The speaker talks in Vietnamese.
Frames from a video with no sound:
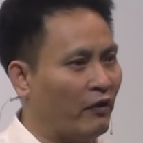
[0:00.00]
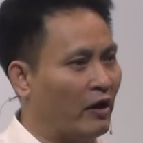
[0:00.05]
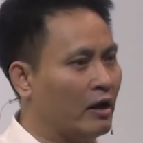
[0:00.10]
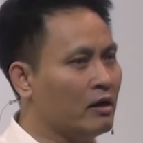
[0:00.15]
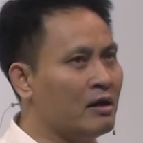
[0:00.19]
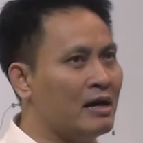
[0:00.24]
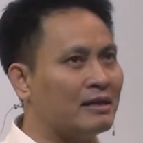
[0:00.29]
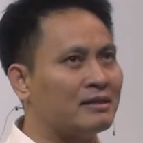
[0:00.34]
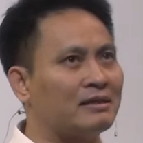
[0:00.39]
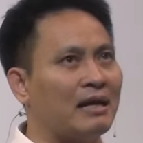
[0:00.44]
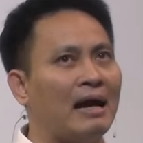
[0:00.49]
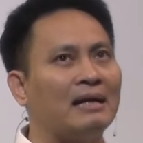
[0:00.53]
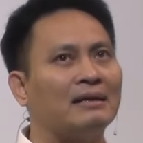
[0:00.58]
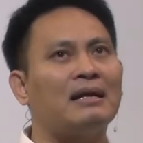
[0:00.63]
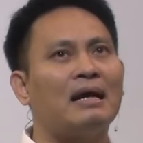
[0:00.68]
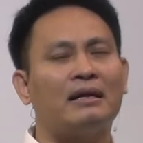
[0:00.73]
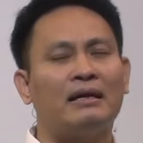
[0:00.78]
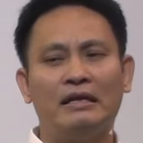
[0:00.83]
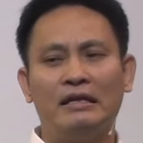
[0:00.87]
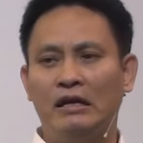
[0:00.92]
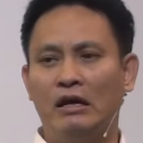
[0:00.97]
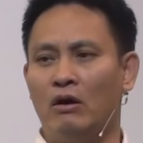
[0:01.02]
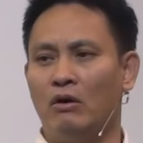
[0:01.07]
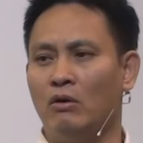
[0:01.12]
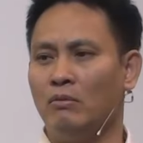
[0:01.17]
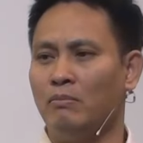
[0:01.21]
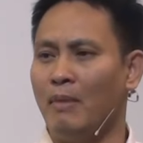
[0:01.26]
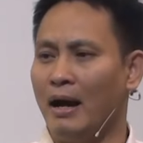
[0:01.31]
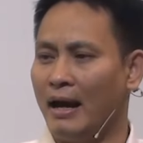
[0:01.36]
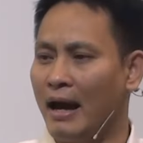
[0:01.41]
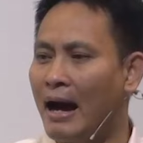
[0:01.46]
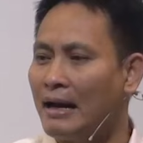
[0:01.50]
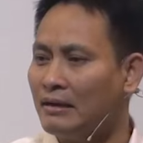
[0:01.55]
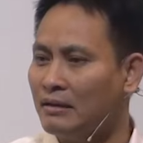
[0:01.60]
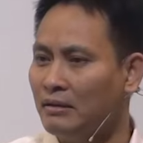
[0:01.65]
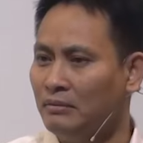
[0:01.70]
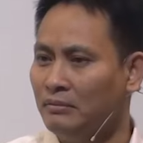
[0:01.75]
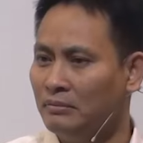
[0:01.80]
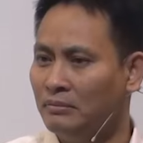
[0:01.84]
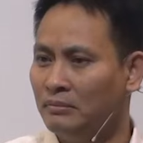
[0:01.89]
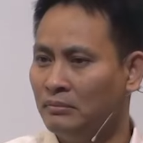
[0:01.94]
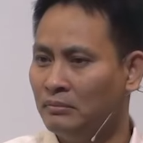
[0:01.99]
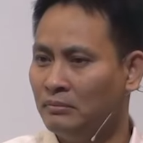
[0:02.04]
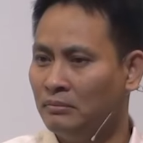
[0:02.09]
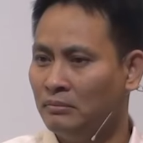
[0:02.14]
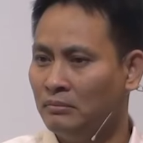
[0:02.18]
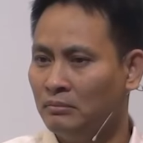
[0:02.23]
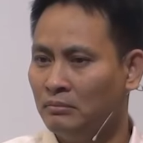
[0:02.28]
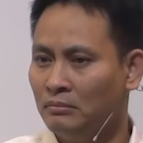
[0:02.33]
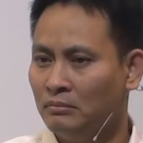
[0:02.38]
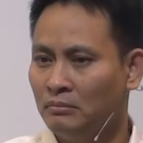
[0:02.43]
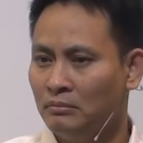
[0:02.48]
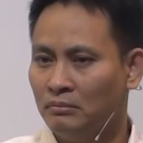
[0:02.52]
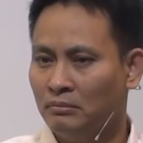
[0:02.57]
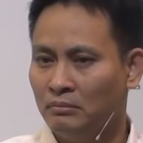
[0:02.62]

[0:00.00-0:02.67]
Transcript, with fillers: Có người phải là người sáng tác cái nhiều bài hát không?